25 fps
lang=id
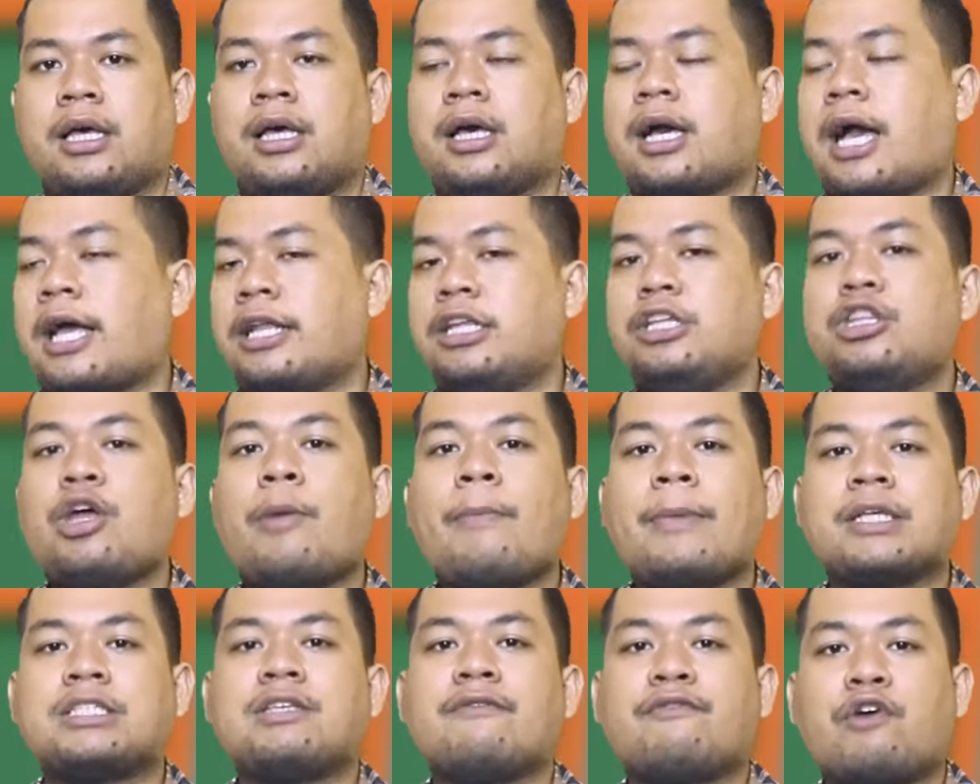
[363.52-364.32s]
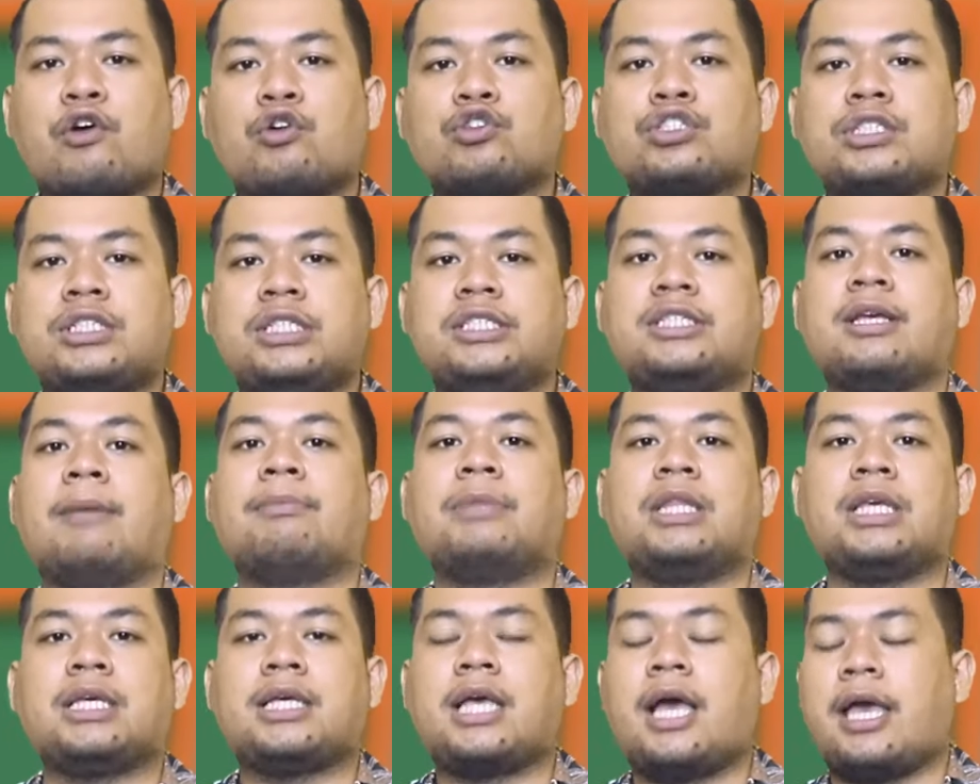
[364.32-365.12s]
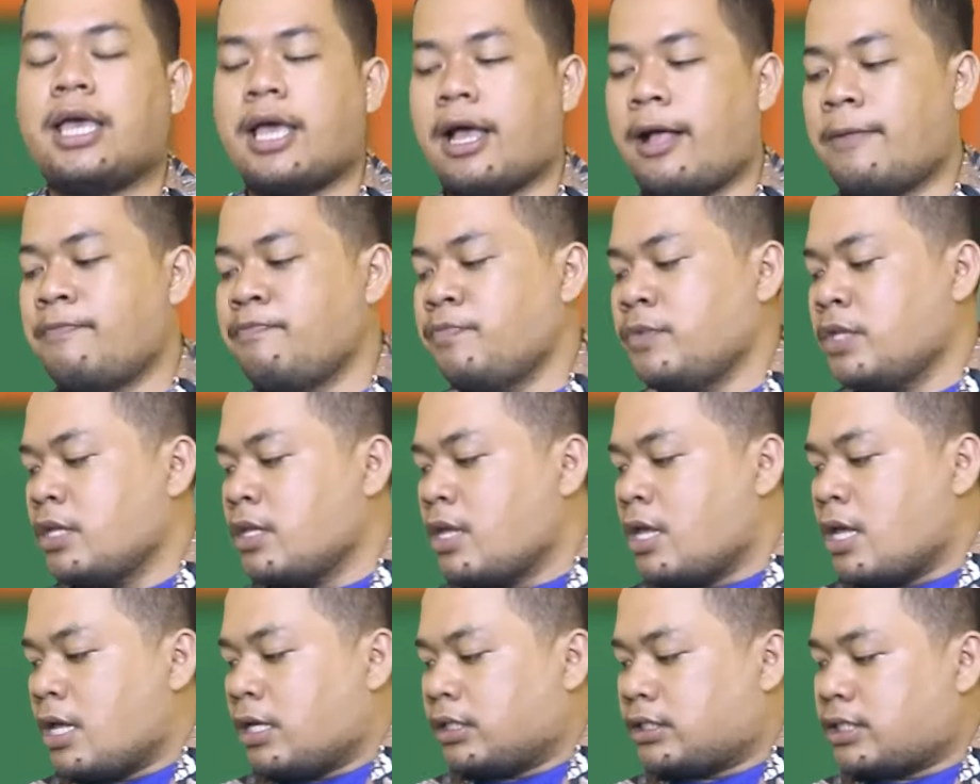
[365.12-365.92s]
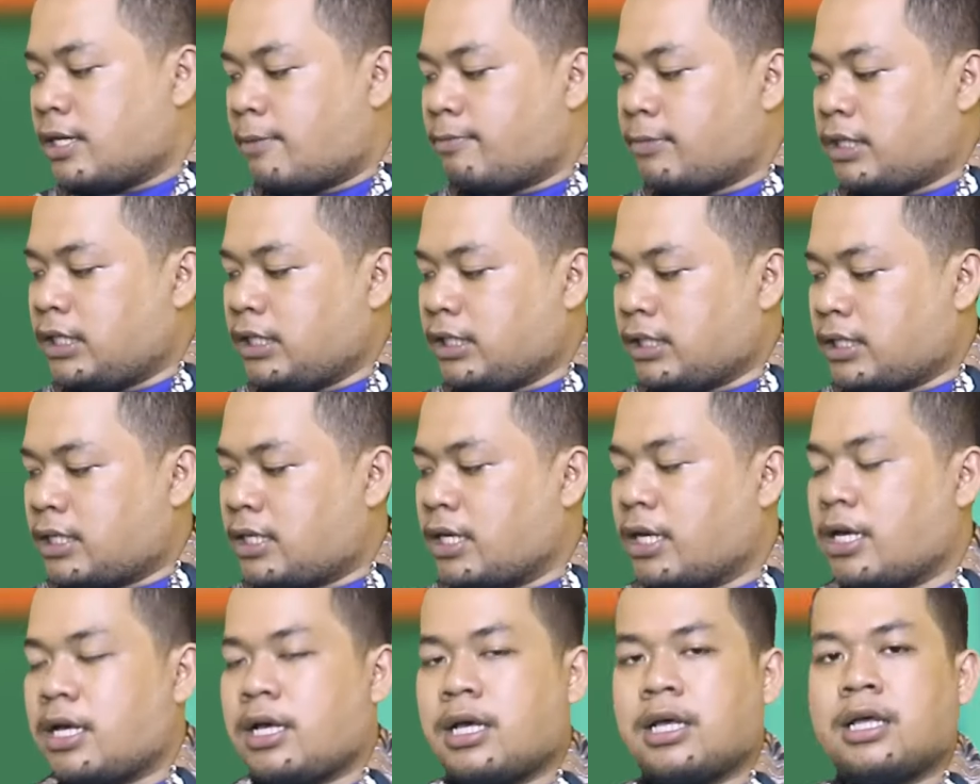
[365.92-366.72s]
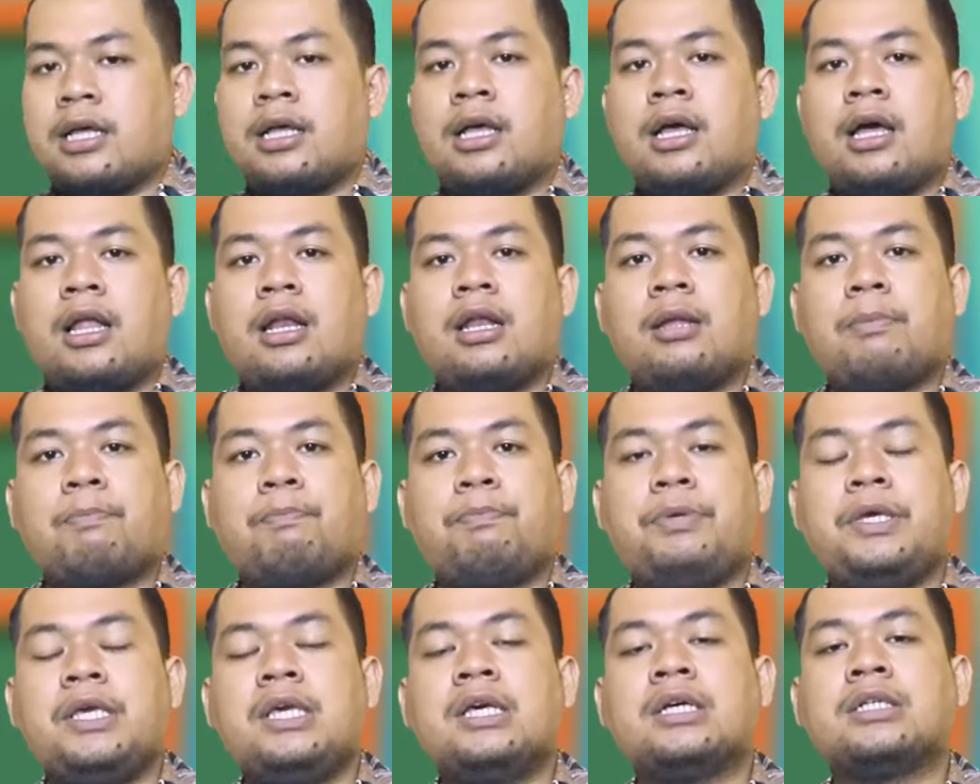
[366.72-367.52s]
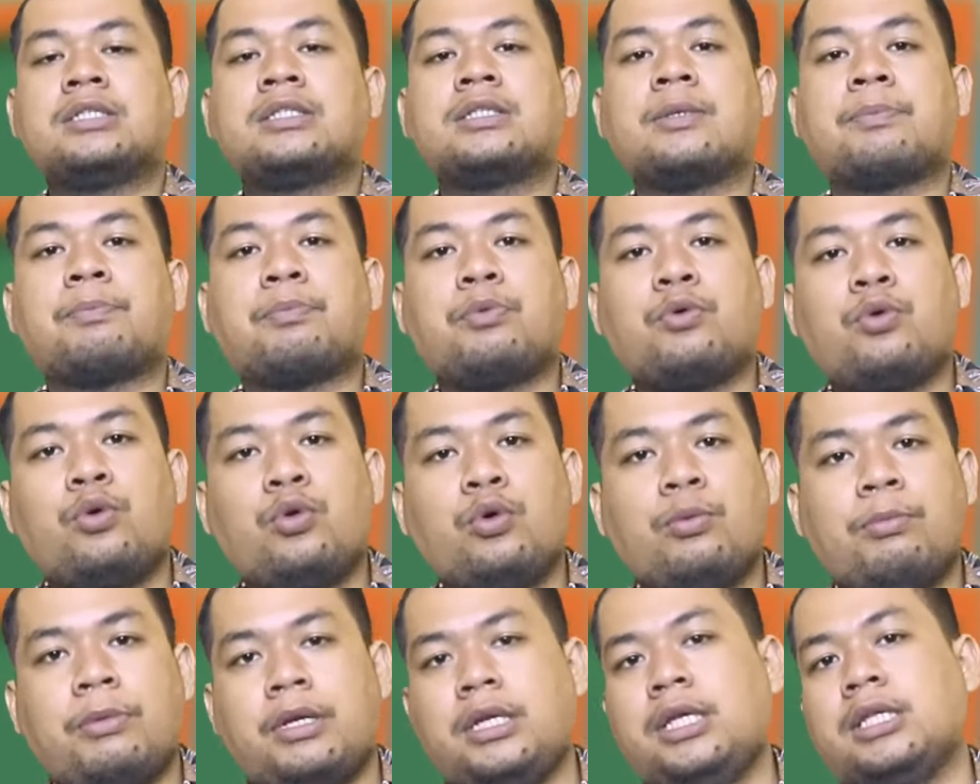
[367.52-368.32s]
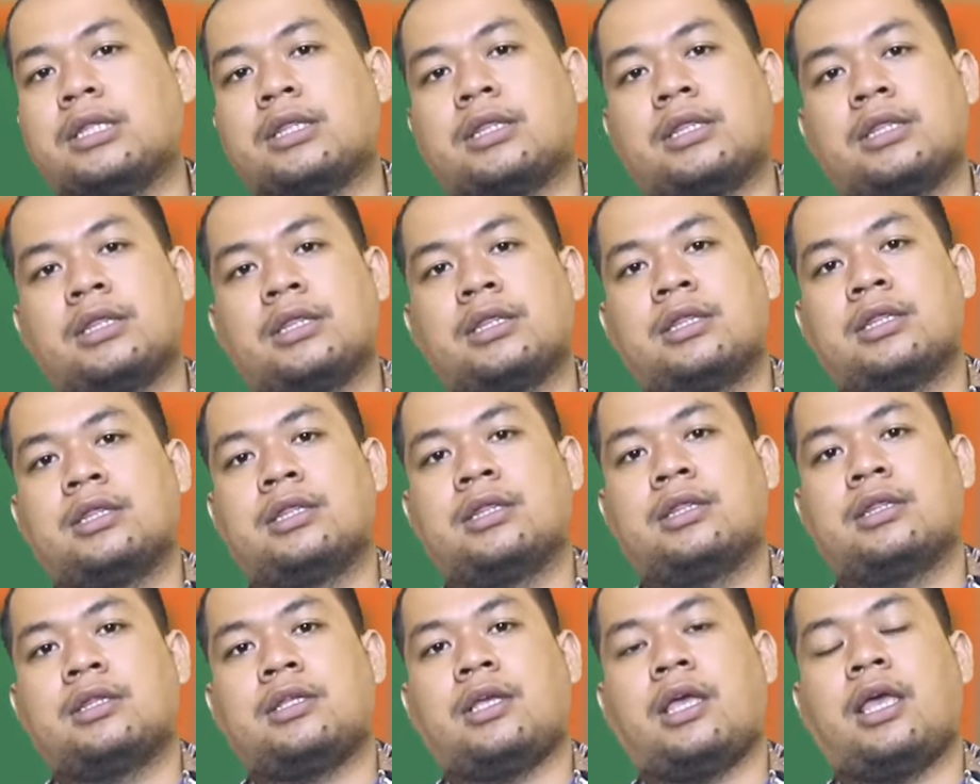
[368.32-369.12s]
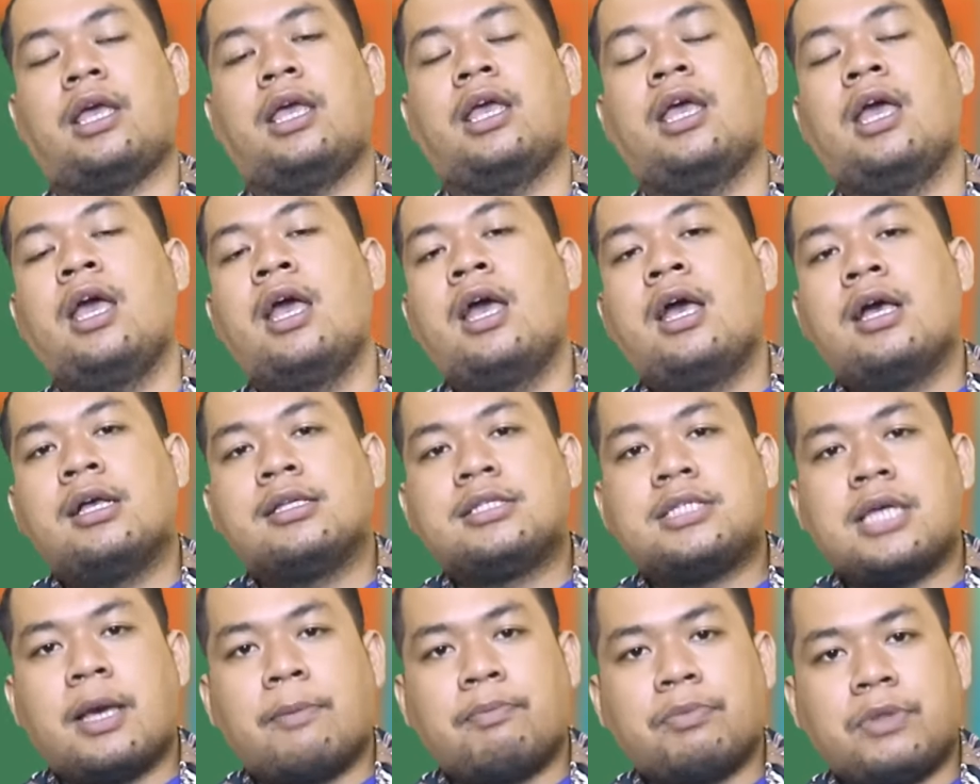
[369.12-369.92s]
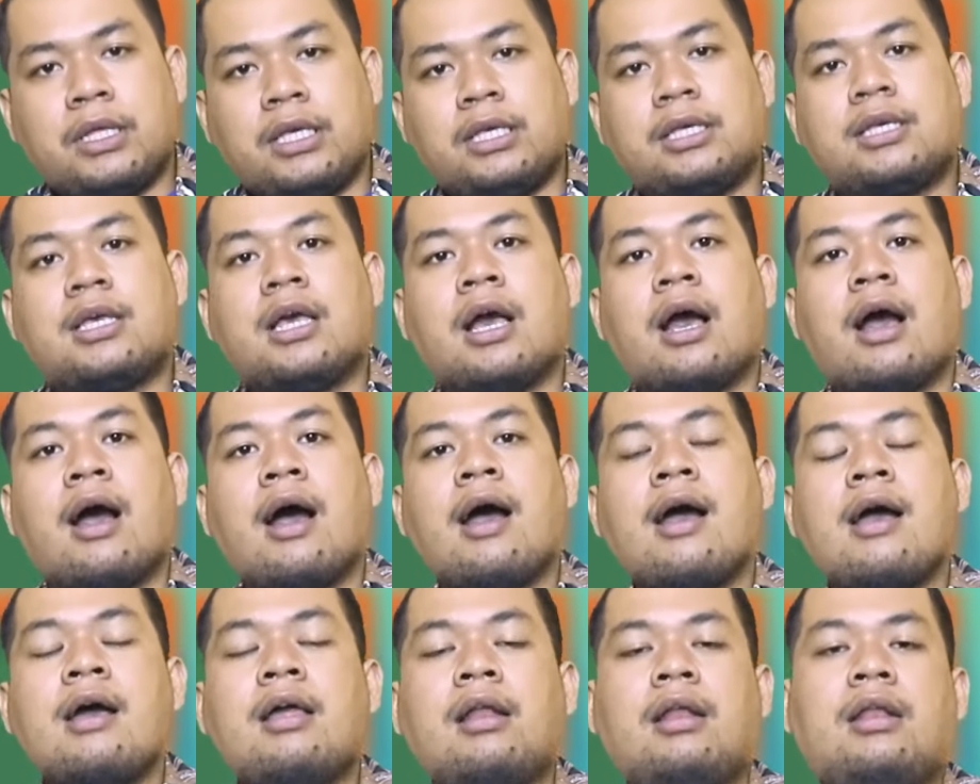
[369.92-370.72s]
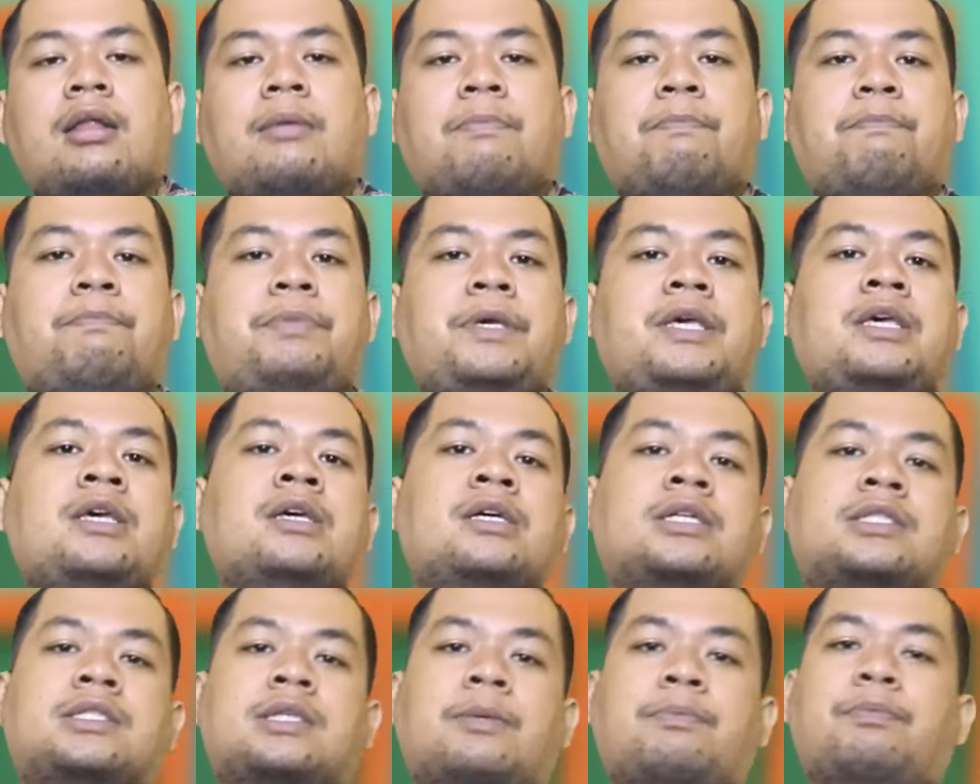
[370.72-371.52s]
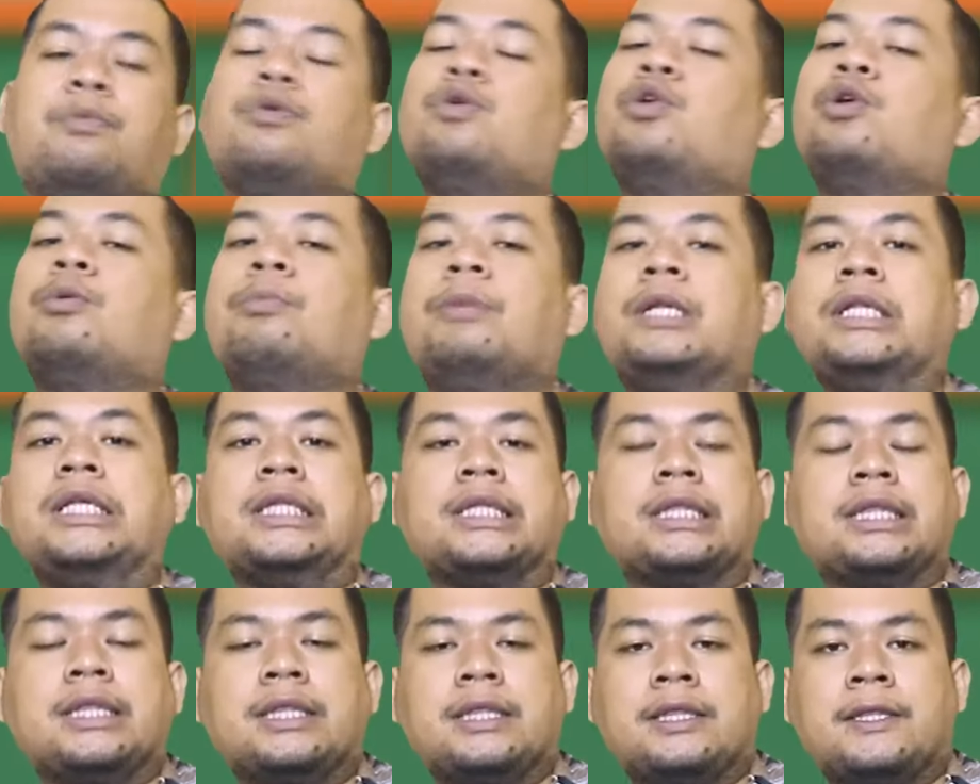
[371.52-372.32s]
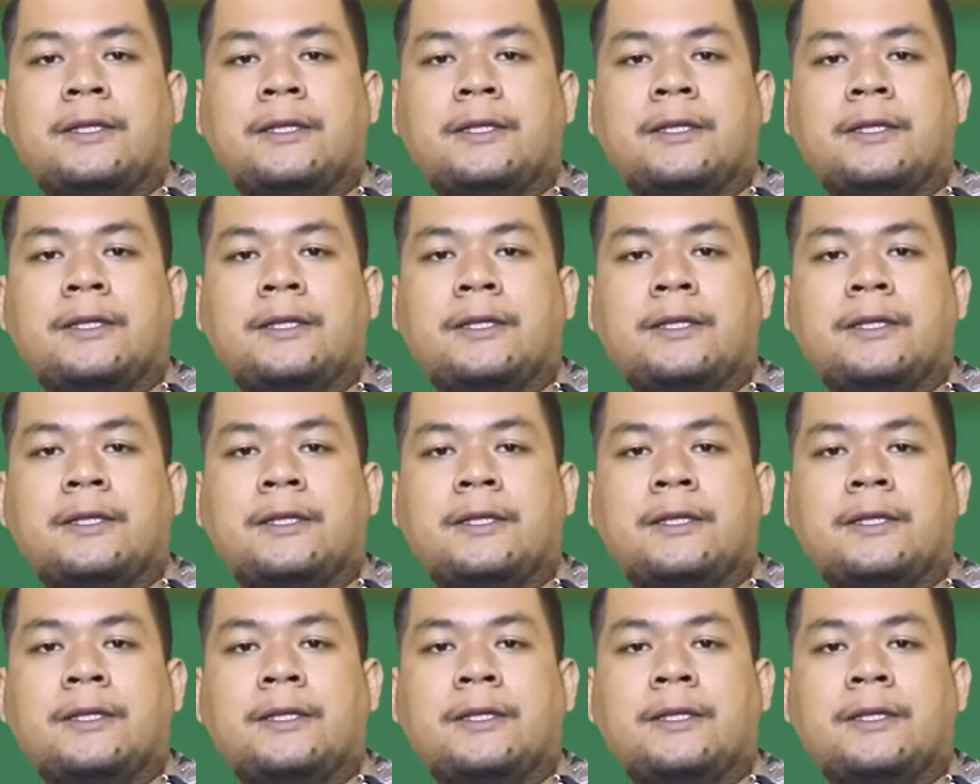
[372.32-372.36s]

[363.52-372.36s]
e, eh, Kanida masih fokus di jam 3 ya jam 3 lebih 10 menit. Oke, jam 3 lebih 10 menit.